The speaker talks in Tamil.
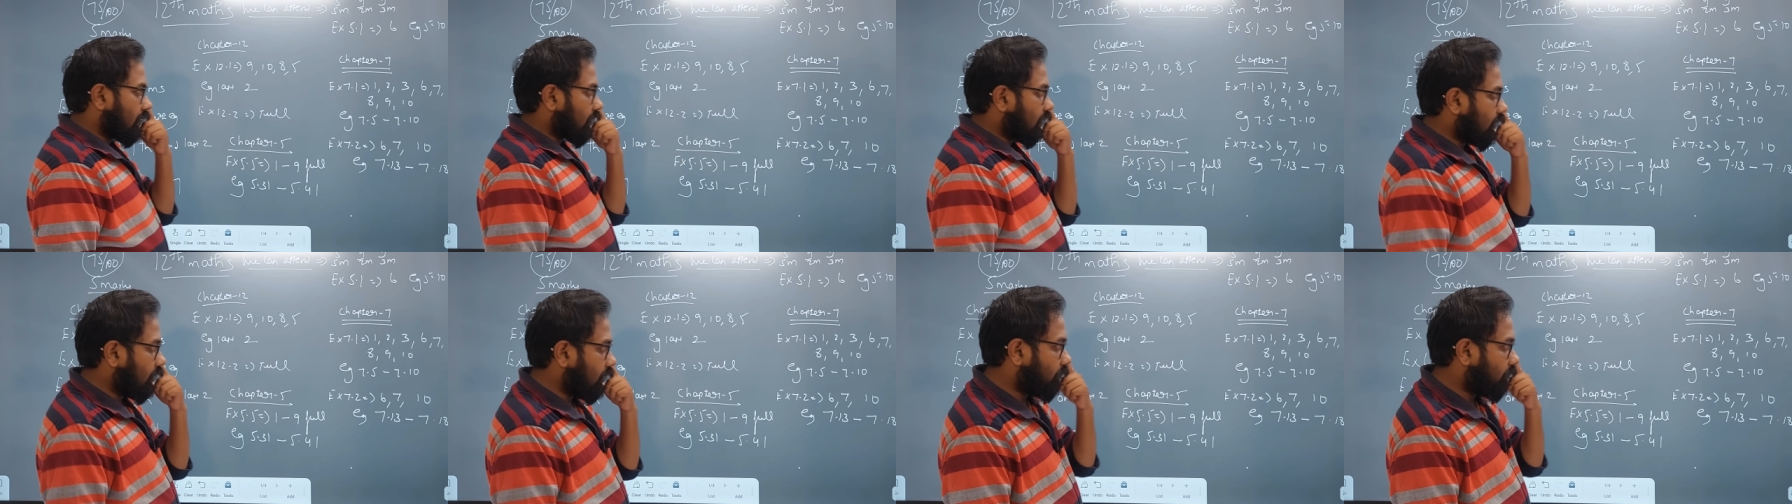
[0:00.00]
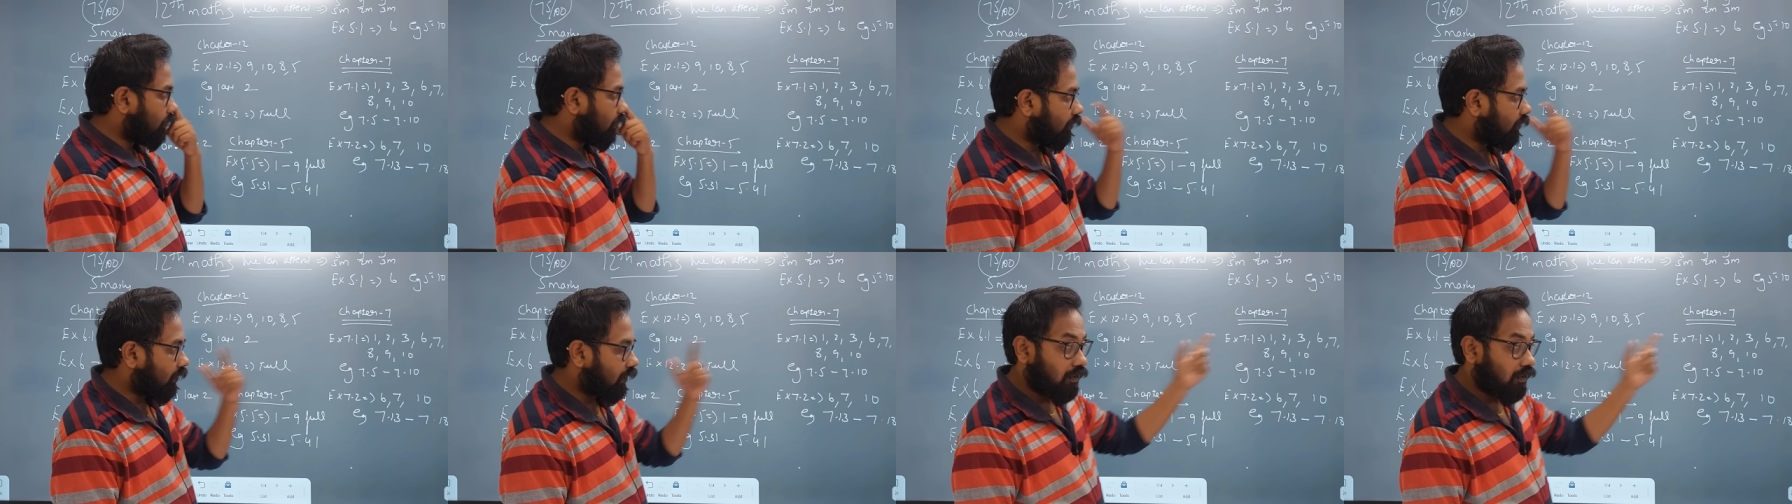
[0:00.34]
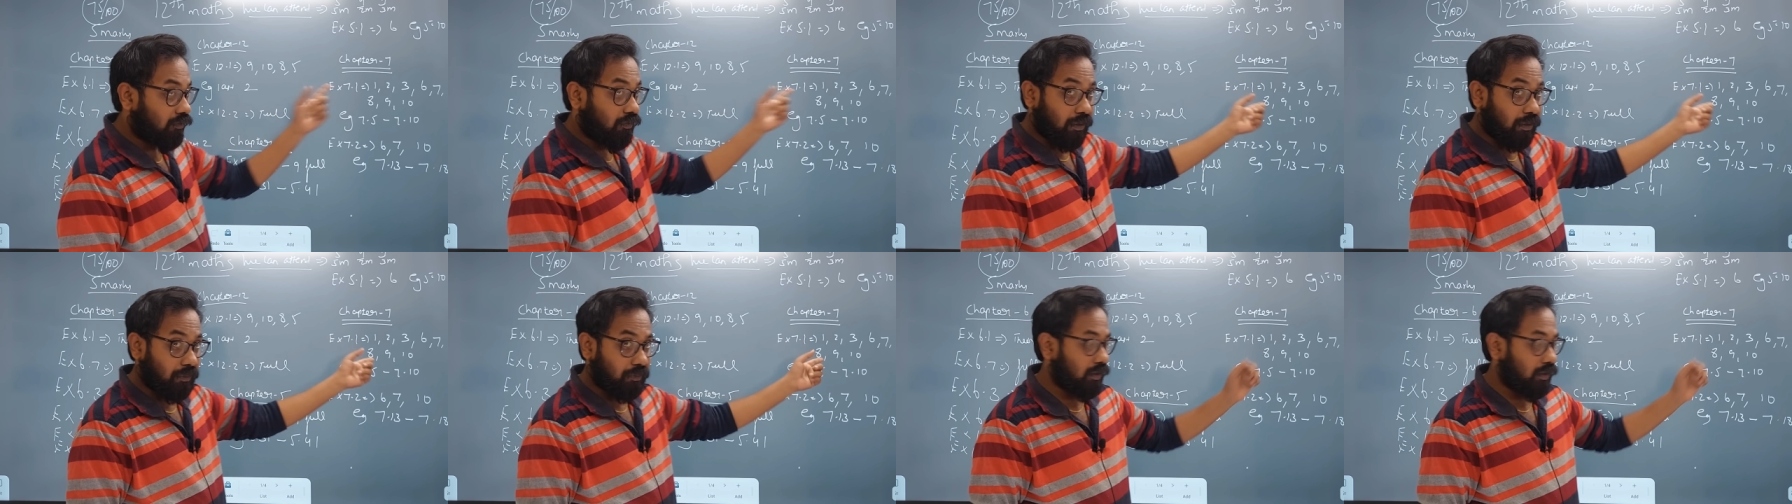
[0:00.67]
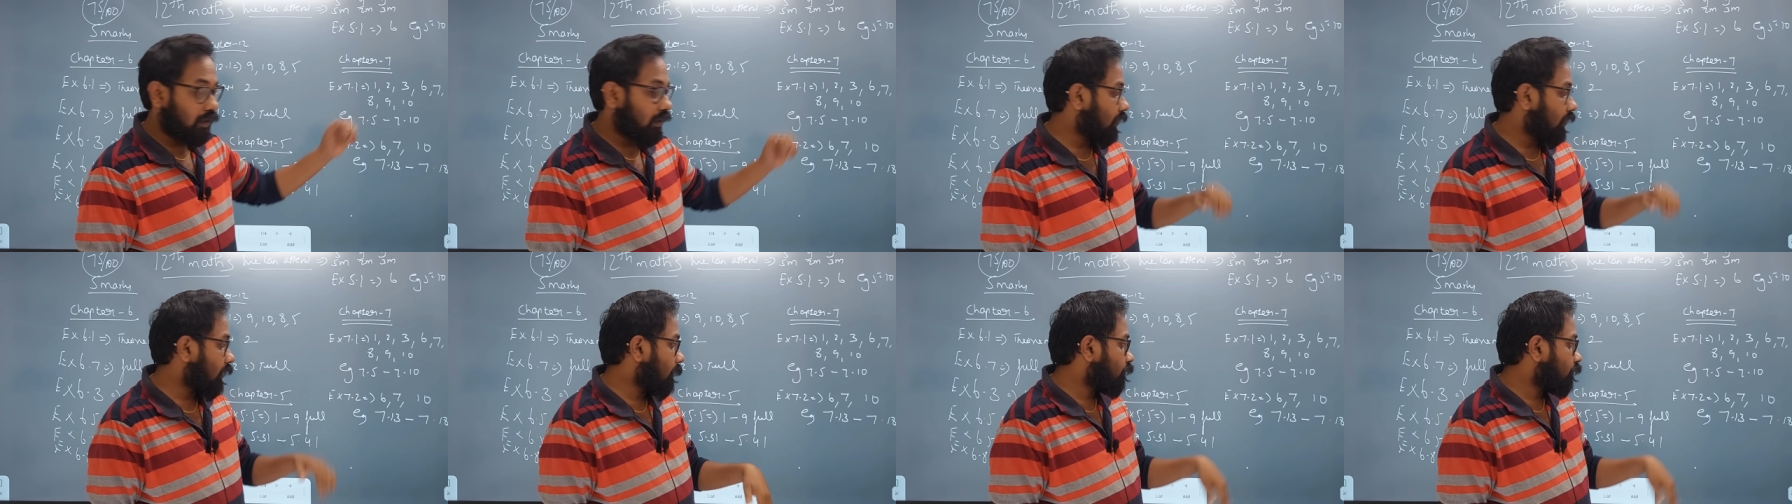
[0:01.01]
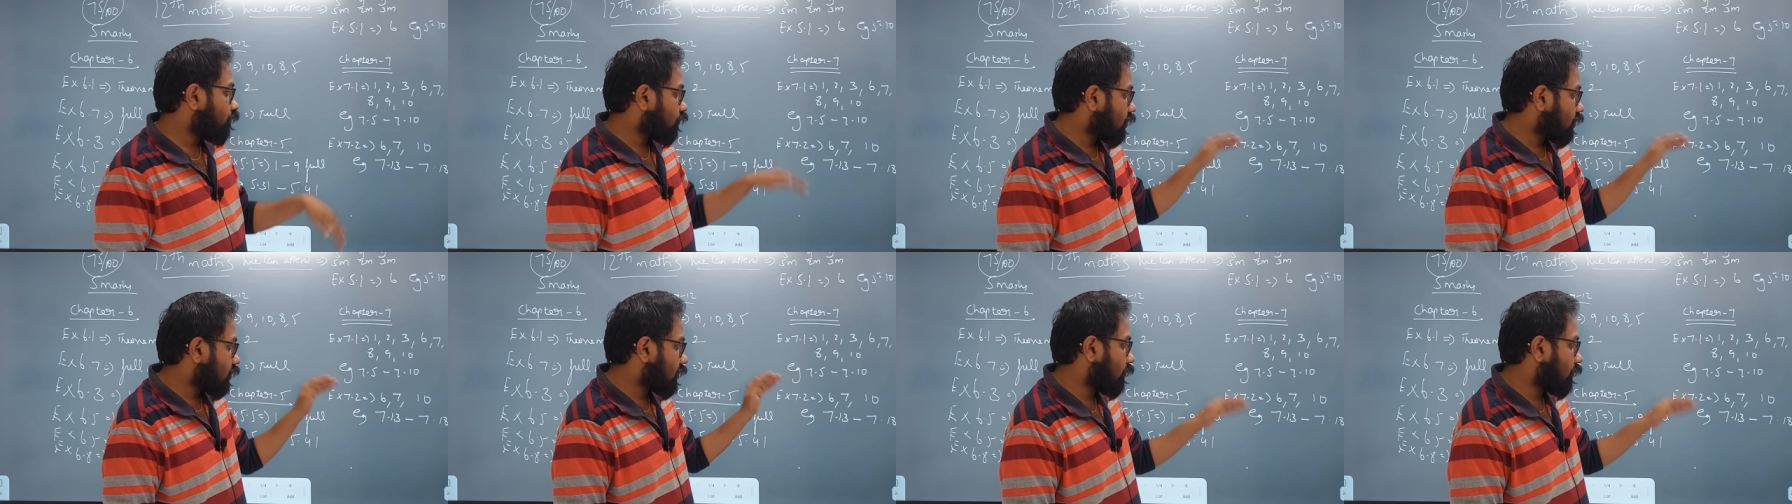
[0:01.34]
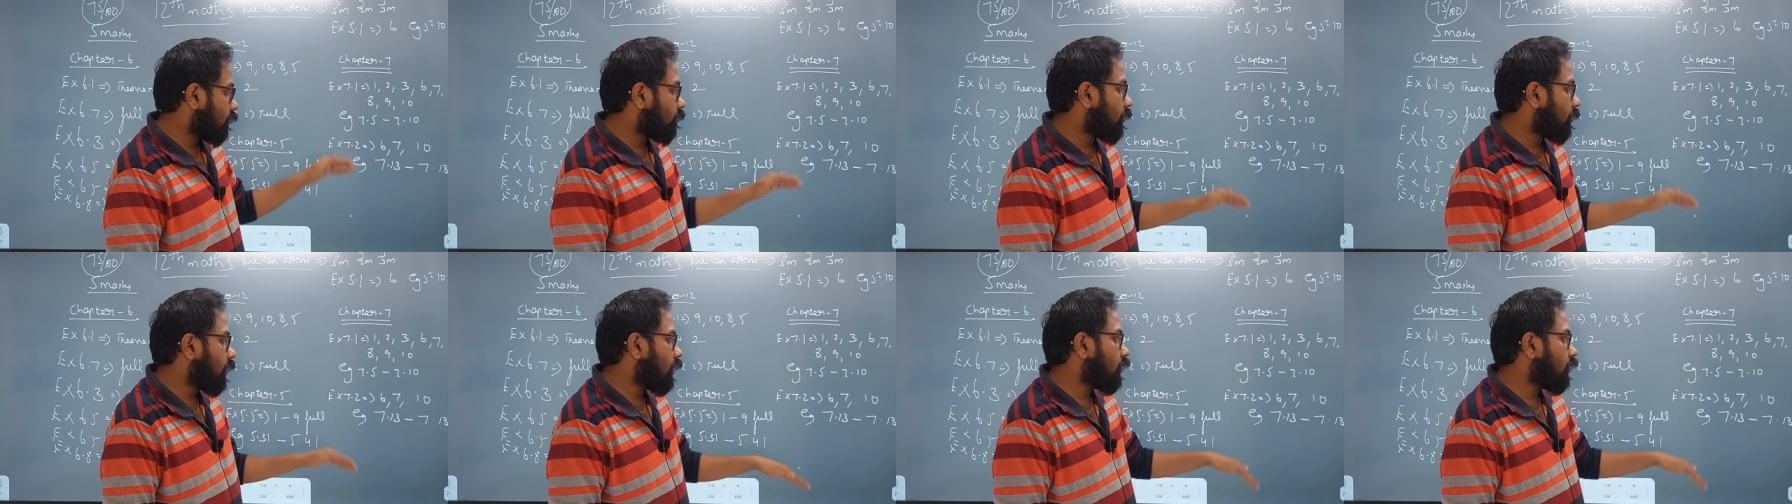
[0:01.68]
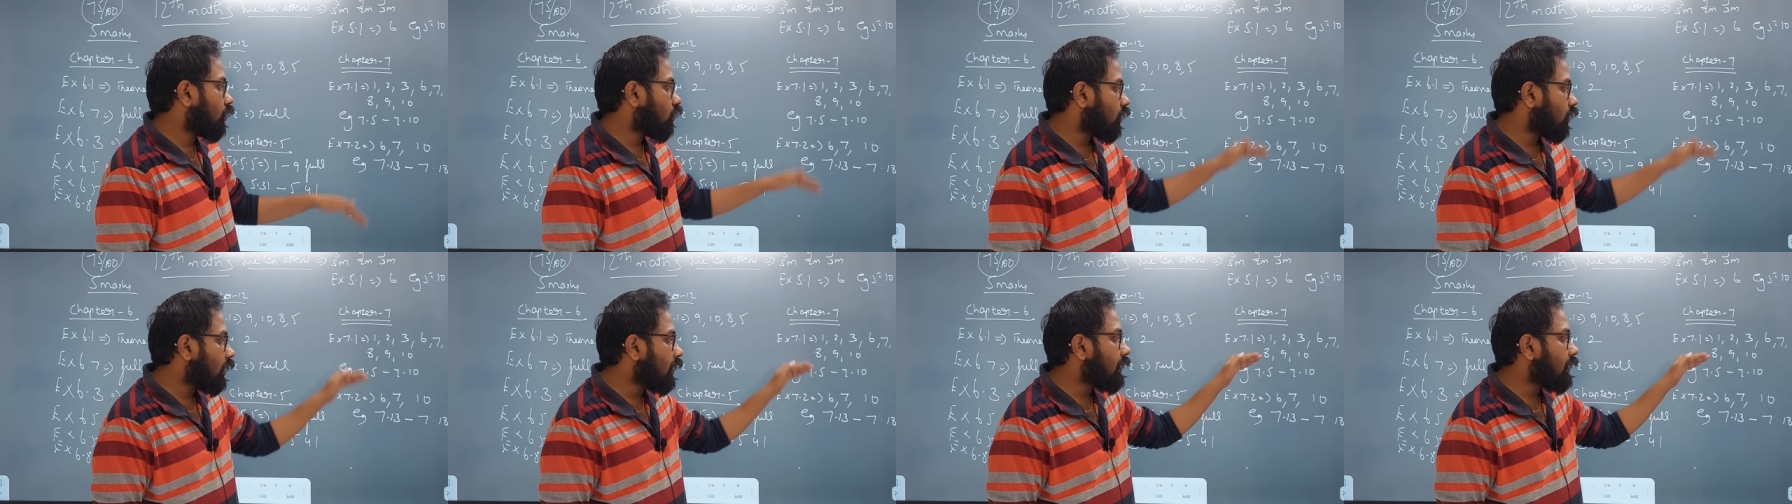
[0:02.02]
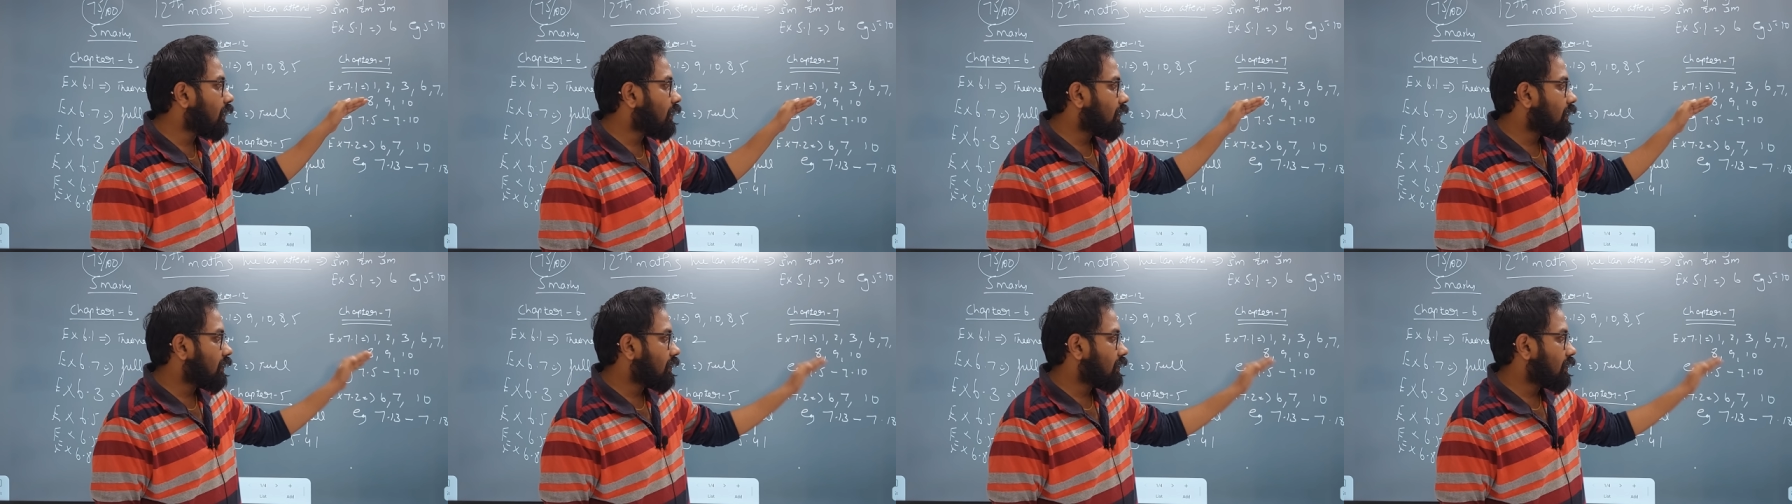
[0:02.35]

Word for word: கண்டிப்பாக வரக்கு வாய்ப்பு இருக்குங்க செவன் பாயிண்ட் டூவில்